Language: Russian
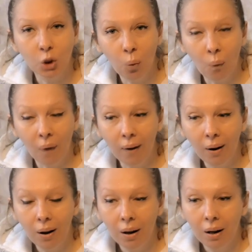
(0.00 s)
Но
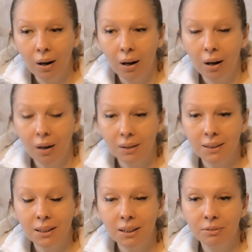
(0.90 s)
а,
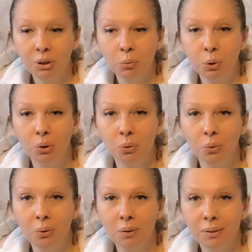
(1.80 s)
дело в том,
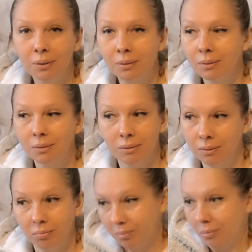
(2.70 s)
что
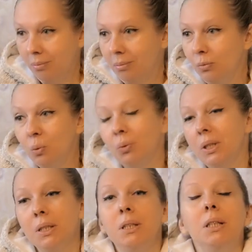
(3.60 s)

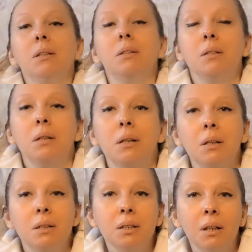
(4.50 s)
ну, дело-то
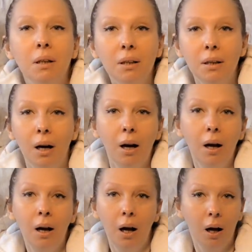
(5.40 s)
закрыли, закрыли,
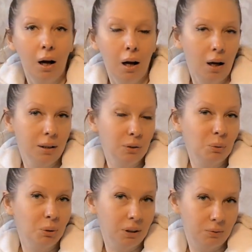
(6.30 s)
а
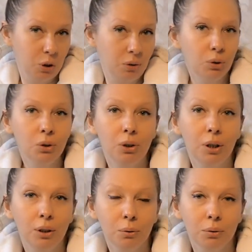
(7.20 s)
оно мне все равно не
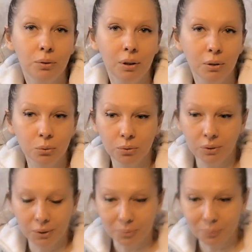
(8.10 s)
дает
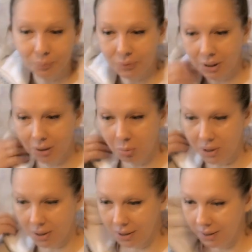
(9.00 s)
никакого, как бы
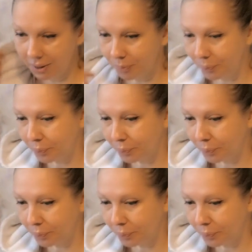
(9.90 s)
сказать,